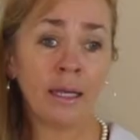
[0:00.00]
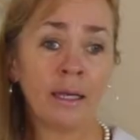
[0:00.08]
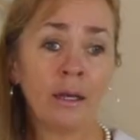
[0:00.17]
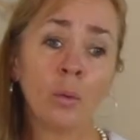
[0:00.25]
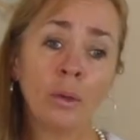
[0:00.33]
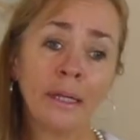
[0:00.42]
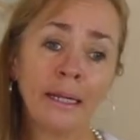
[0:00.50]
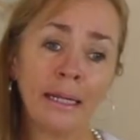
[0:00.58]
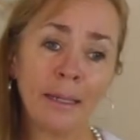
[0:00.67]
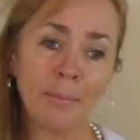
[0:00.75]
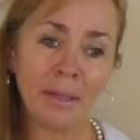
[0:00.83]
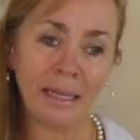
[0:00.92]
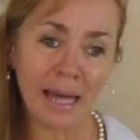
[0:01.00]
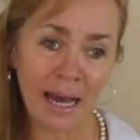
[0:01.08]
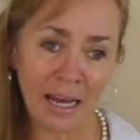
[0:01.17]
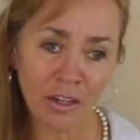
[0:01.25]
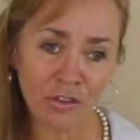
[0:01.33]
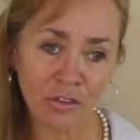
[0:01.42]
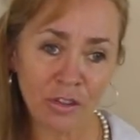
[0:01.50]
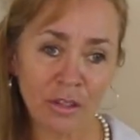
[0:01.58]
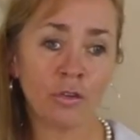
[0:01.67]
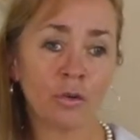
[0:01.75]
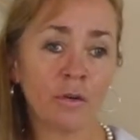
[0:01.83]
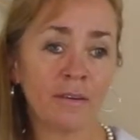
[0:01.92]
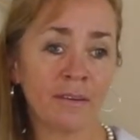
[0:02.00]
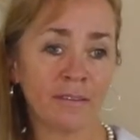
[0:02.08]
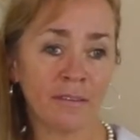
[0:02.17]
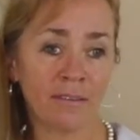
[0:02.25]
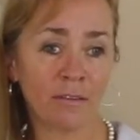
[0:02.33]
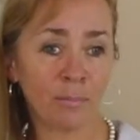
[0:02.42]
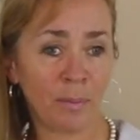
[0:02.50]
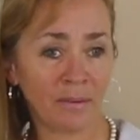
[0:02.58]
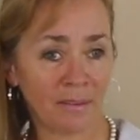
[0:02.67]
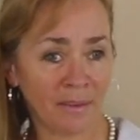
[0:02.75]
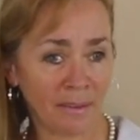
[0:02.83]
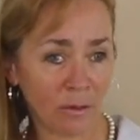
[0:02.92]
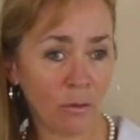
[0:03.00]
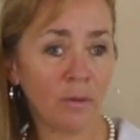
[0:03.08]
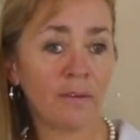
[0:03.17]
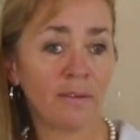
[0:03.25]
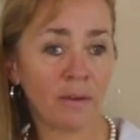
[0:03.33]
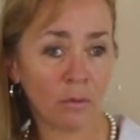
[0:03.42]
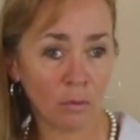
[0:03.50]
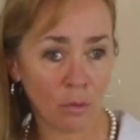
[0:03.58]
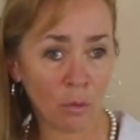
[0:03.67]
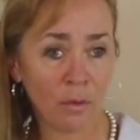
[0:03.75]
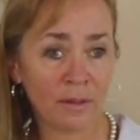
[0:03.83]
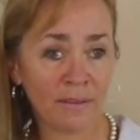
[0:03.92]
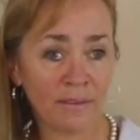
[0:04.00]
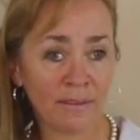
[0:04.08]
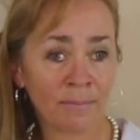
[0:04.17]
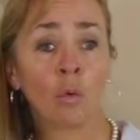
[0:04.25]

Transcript: em unanimidade de todos esses pesquisadores e autores,